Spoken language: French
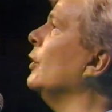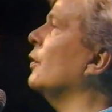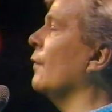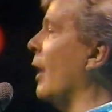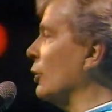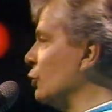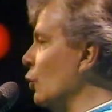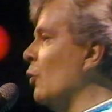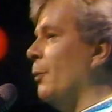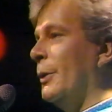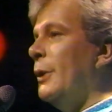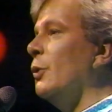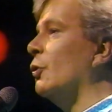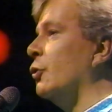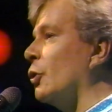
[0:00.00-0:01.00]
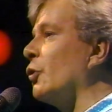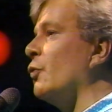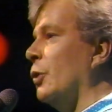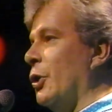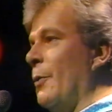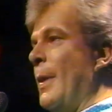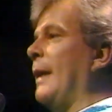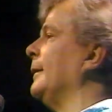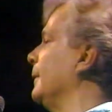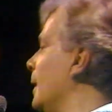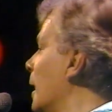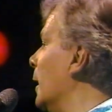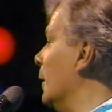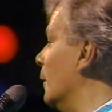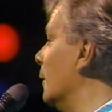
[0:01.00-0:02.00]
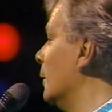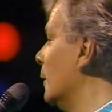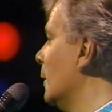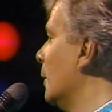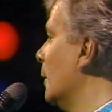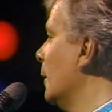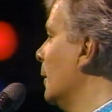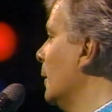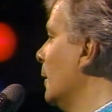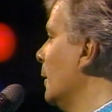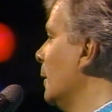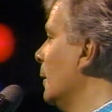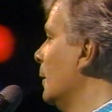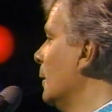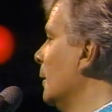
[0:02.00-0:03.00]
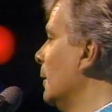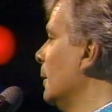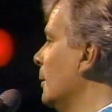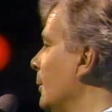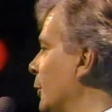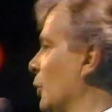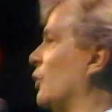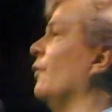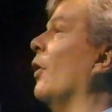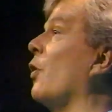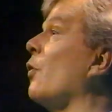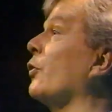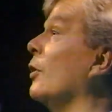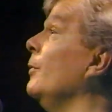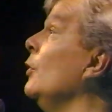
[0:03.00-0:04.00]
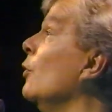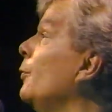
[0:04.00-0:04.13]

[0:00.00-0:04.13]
que tu vas acheter au prix d'aujourd'hui, de maintenant, là. Puis que tu vas consommer au